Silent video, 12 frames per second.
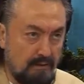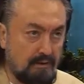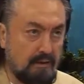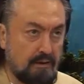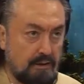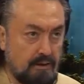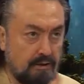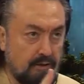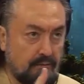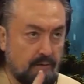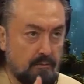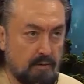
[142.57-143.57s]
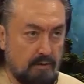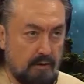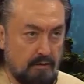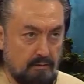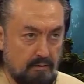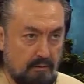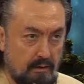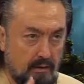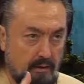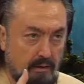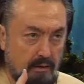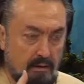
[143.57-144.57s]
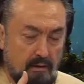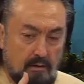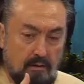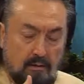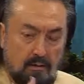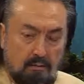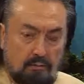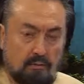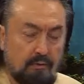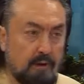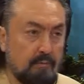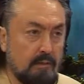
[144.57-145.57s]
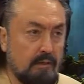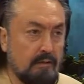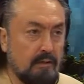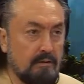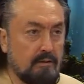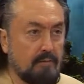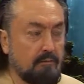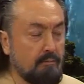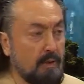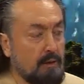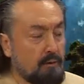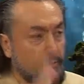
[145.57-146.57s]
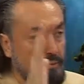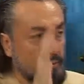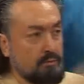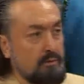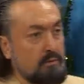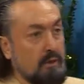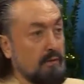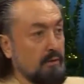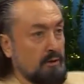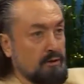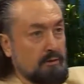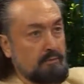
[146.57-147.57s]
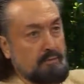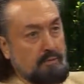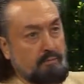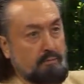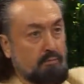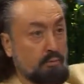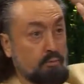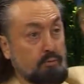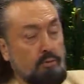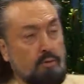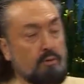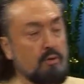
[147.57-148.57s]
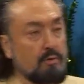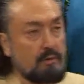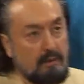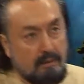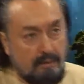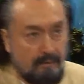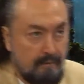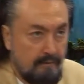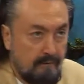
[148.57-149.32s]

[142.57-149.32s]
Sana yiyecek vermeyeceğiz. E, su vermeyeceğiz. Bekliyoruz diyor tavana çıkmış. Bir sürü zonta.